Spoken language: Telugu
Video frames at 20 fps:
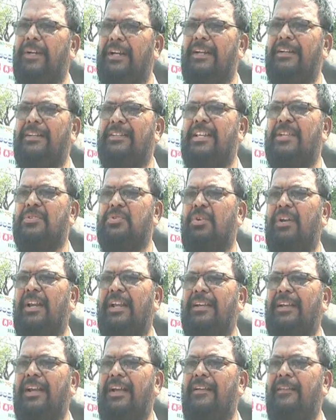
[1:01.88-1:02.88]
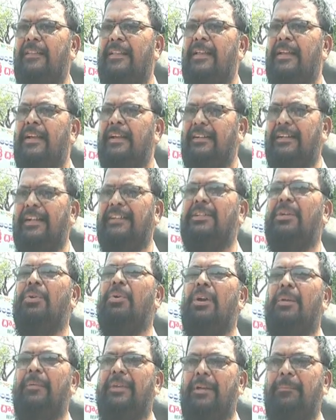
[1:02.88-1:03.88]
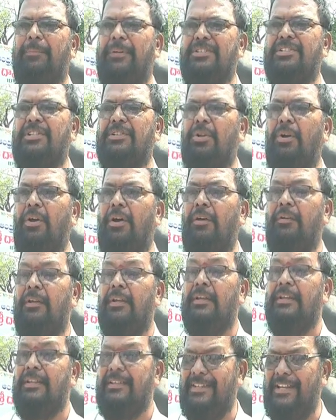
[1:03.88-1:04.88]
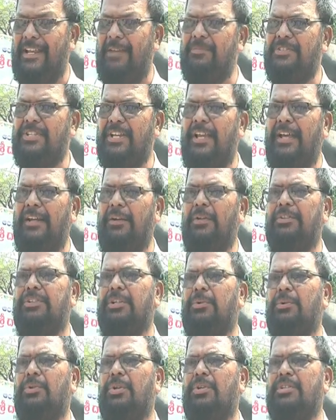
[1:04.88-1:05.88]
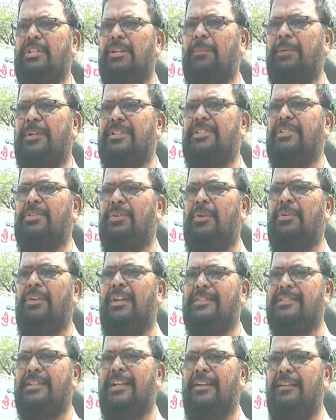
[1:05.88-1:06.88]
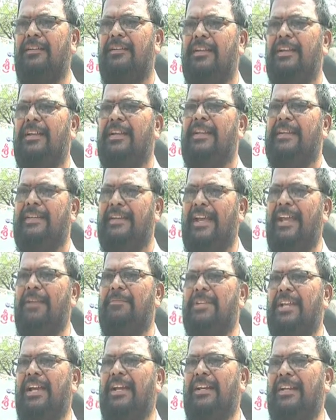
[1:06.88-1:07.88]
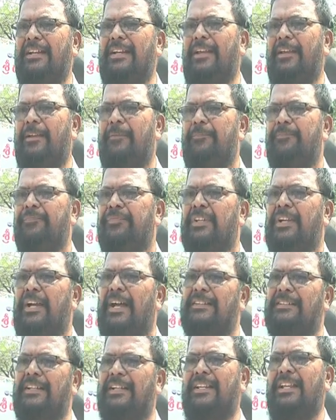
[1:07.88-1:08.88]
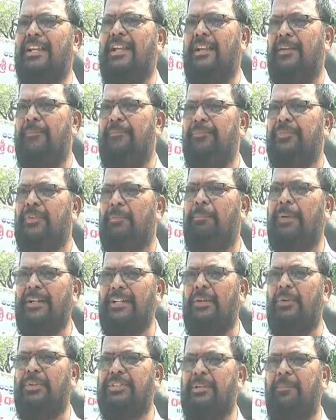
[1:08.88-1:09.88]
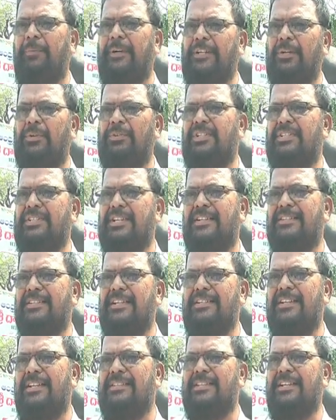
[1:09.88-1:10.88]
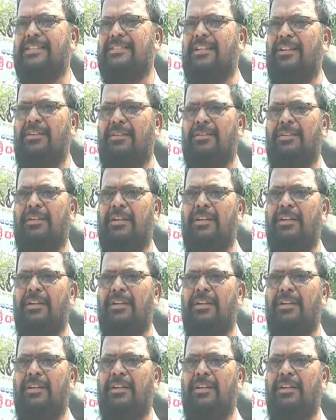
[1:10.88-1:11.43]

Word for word: పెండ్లెండ్లు చేసుకోలేక గందరగోళమైన పరిస్థితిలో ఏం చేయాలనో దిక్కుదోసిన పరిస్థితిలో ఉన్నాం సార్ న్యాయం చేయాలని అందరికీ బటన్ బటన్ ఒత్తి శాంక్షన్ చేస్తారు సార్